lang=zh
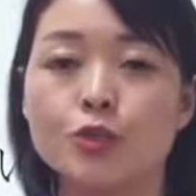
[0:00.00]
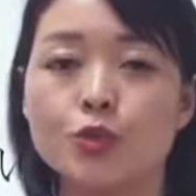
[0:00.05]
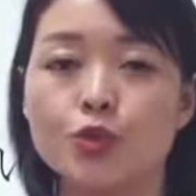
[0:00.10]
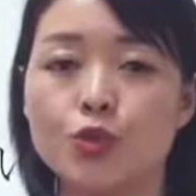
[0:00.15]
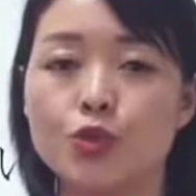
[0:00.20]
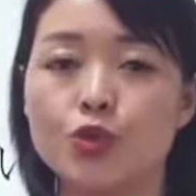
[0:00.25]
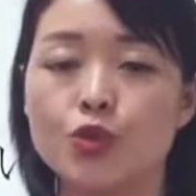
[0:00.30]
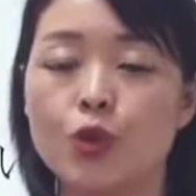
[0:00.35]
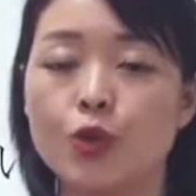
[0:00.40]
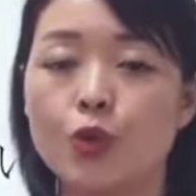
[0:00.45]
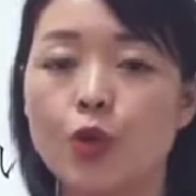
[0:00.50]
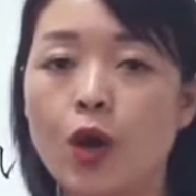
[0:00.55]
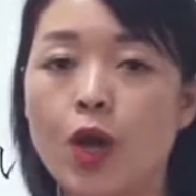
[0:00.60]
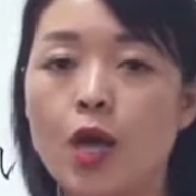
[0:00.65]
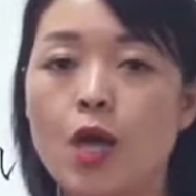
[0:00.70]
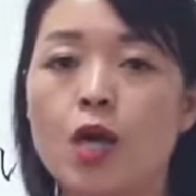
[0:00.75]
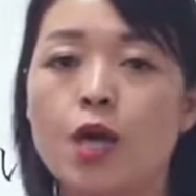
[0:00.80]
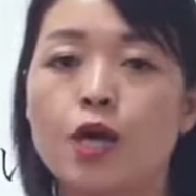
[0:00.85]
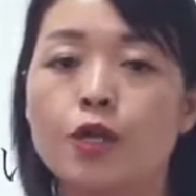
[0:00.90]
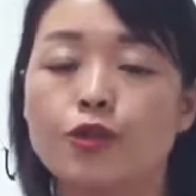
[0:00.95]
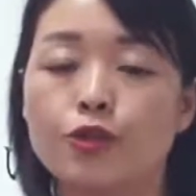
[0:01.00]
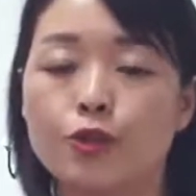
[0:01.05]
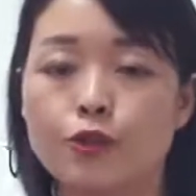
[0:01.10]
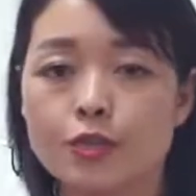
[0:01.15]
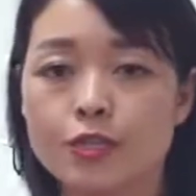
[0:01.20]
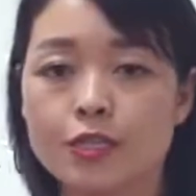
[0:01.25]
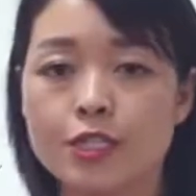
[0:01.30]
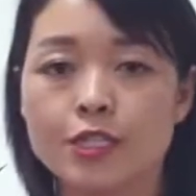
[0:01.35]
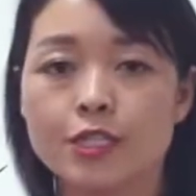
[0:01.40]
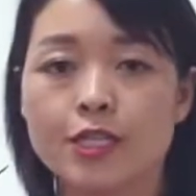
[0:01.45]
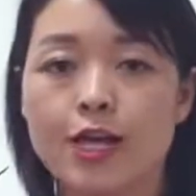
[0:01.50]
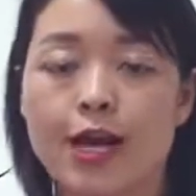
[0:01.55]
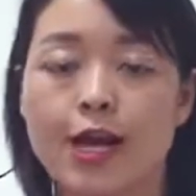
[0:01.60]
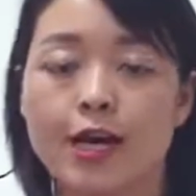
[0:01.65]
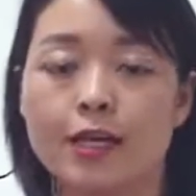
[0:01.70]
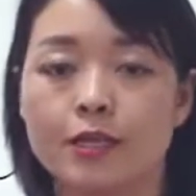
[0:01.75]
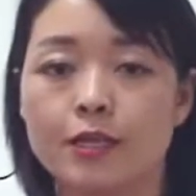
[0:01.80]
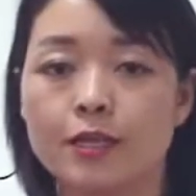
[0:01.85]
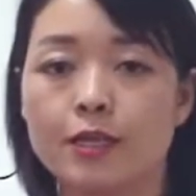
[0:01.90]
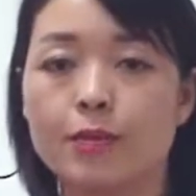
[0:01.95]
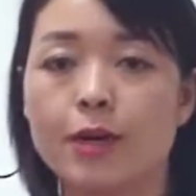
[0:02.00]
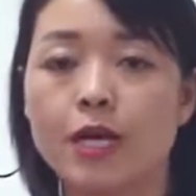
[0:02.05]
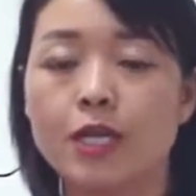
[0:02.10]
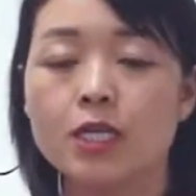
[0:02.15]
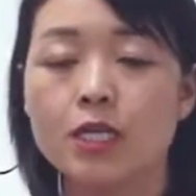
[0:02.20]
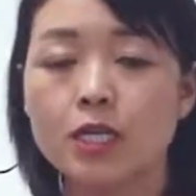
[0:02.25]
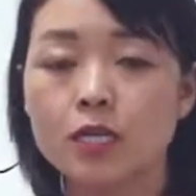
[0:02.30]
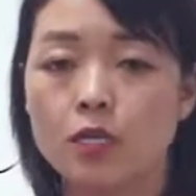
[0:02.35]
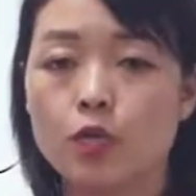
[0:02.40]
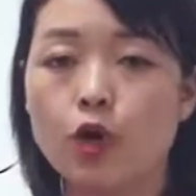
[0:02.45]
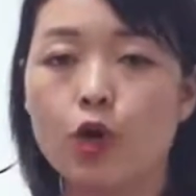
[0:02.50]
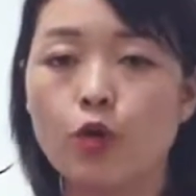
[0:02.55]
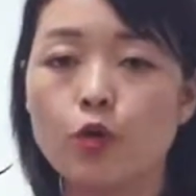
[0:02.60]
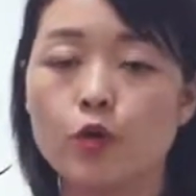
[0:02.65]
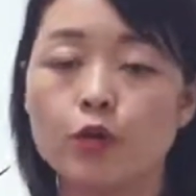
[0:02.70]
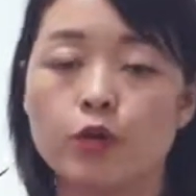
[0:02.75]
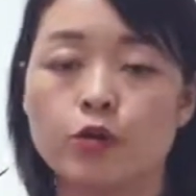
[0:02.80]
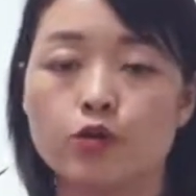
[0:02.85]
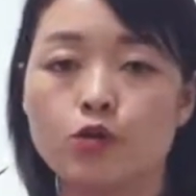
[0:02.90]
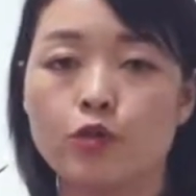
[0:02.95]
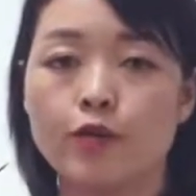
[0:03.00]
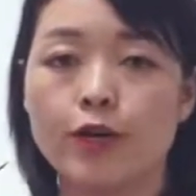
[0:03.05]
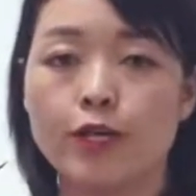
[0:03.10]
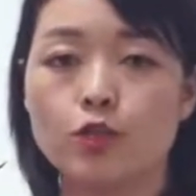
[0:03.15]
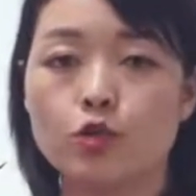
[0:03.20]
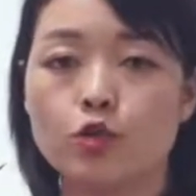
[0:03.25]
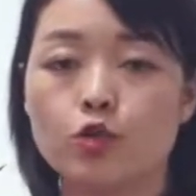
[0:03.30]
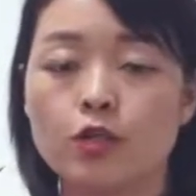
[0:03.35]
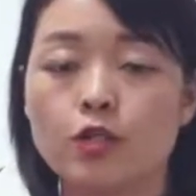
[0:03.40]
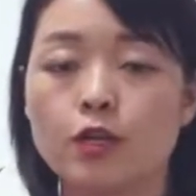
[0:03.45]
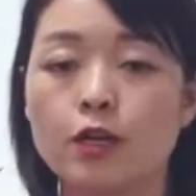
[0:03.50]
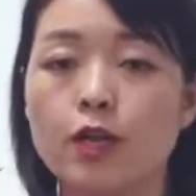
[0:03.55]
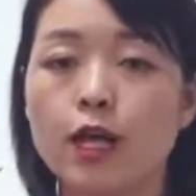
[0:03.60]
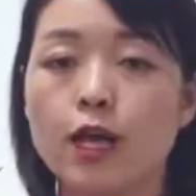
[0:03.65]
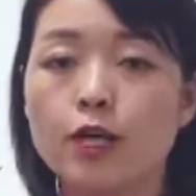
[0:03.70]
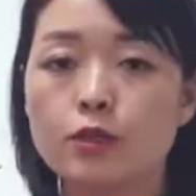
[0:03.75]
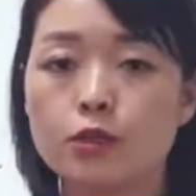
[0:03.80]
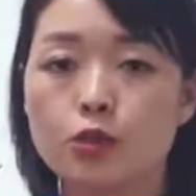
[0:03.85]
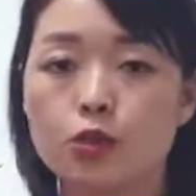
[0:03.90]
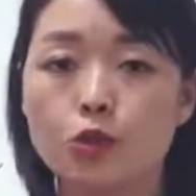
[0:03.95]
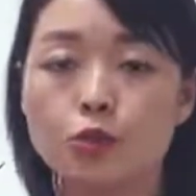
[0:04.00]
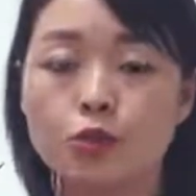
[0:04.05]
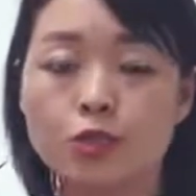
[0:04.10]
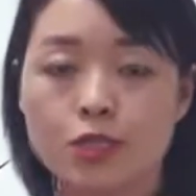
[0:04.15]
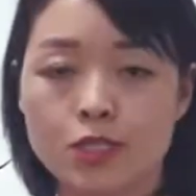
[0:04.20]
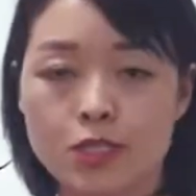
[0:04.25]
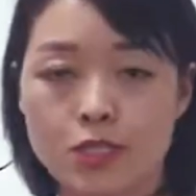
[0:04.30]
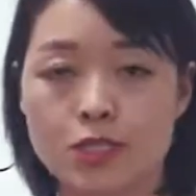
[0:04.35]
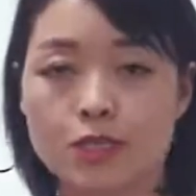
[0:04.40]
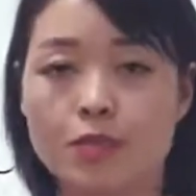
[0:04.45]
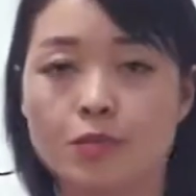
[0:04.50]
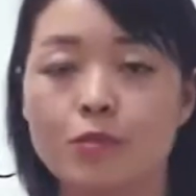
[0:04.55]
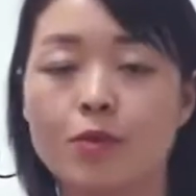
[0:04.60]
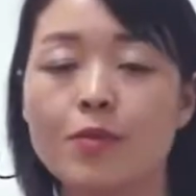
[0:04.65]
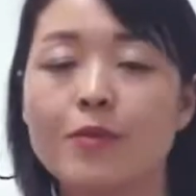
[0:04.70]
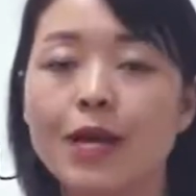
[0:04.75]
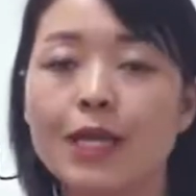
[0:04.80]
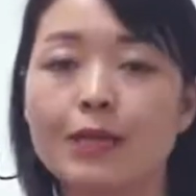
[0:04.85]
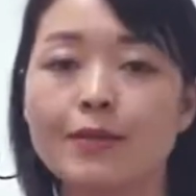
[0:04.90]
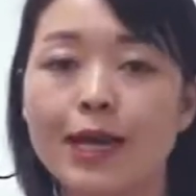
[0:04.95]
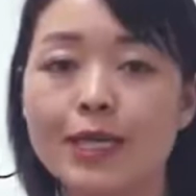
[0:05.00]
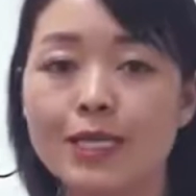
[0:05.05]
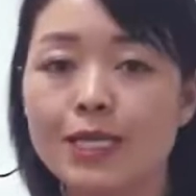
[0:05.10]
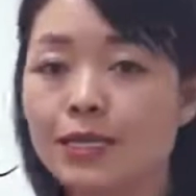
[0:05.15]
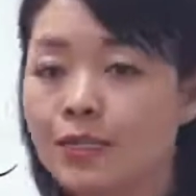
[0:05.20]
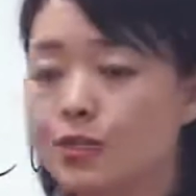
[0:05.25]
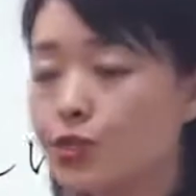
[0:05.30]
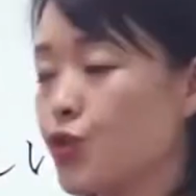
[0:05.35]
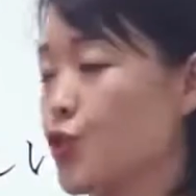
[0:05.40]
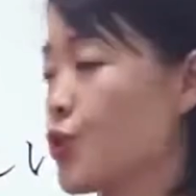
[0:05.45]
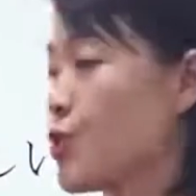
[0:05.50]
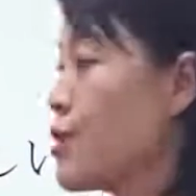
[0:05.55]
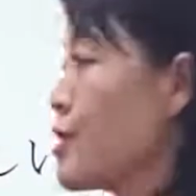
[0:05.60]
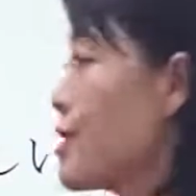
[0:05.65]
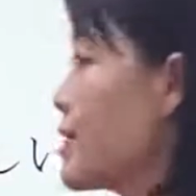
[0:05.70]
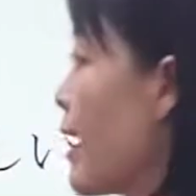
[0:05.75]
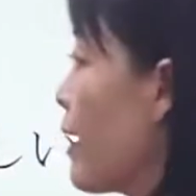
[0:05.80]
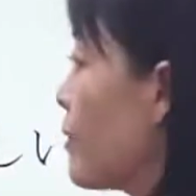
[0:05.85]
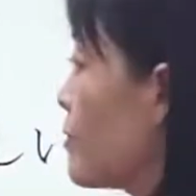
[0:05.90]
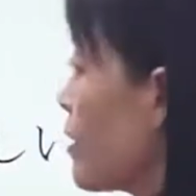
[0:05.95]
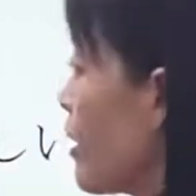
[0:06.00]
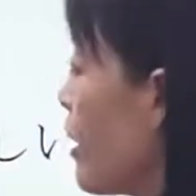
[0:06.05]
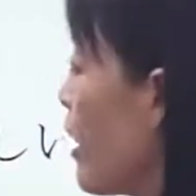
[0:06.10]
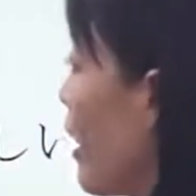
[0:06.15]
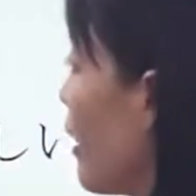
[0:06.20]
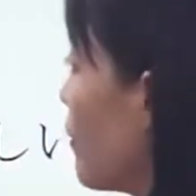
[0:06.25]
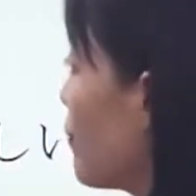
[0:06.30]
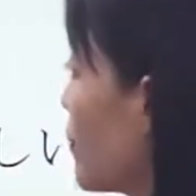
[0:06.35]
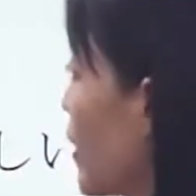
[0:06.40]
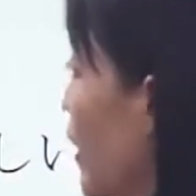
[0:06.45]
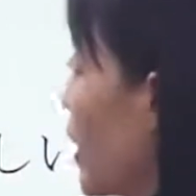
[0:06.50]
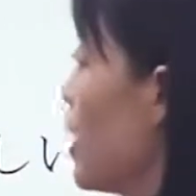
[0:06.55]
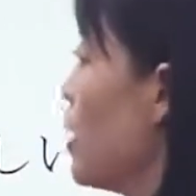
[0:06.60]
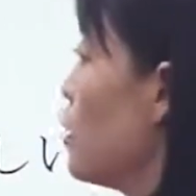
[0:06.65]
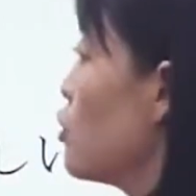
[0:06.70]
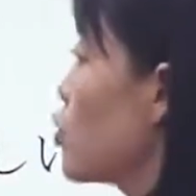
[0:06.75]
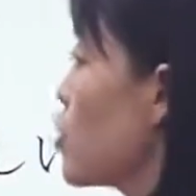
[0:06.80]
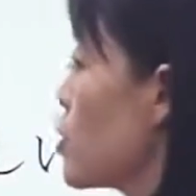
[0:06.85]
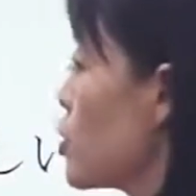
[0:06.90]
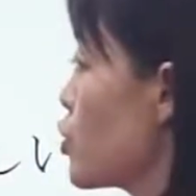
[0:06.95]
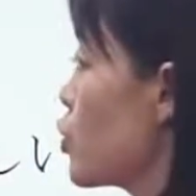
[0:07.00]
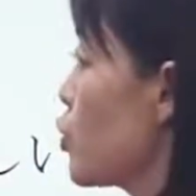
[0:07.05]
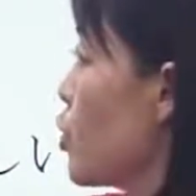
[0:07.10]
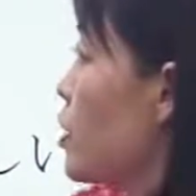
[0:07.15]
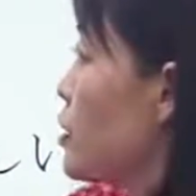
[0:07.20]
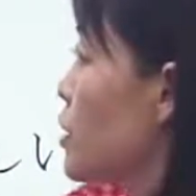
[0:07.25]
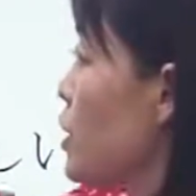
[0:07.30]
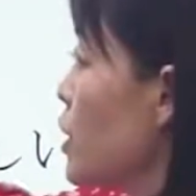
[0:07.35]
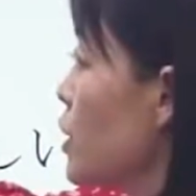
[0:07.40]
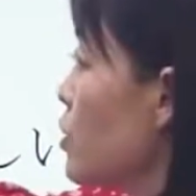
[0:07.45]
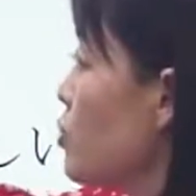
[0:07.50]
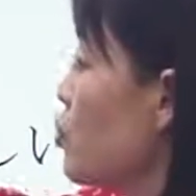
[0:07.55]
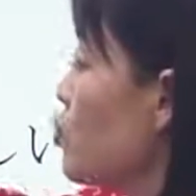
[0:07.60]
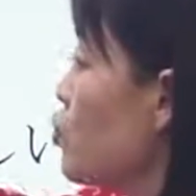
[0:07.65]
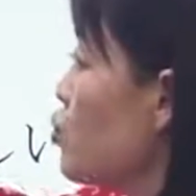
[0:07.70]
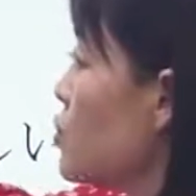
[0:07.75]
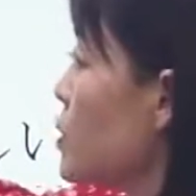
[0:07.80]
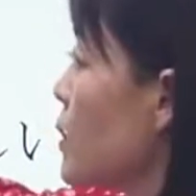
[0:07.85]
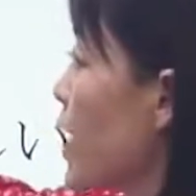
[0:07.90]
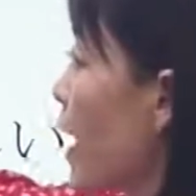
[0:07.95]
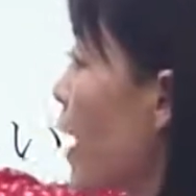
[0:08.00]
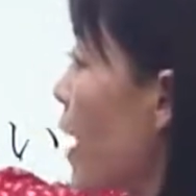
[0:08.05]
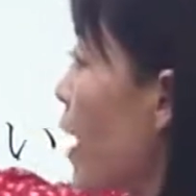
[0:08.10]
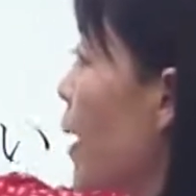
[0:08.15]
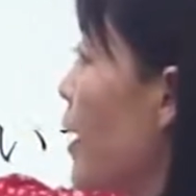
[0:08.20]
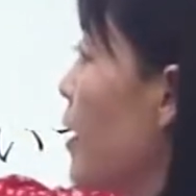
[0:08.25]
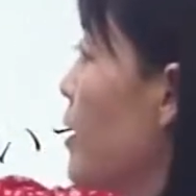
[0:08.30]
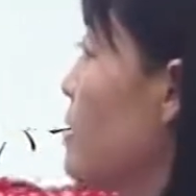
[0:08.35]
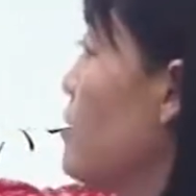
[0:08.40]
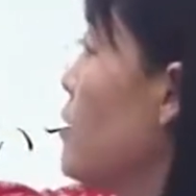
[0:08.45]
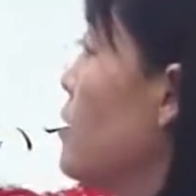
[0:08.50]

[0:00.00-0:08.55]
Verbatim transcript: 的时候就学过どっち那么更口语的说法就说成了どっち，明白了吧？意思其实是一样的啊。所以说印度菜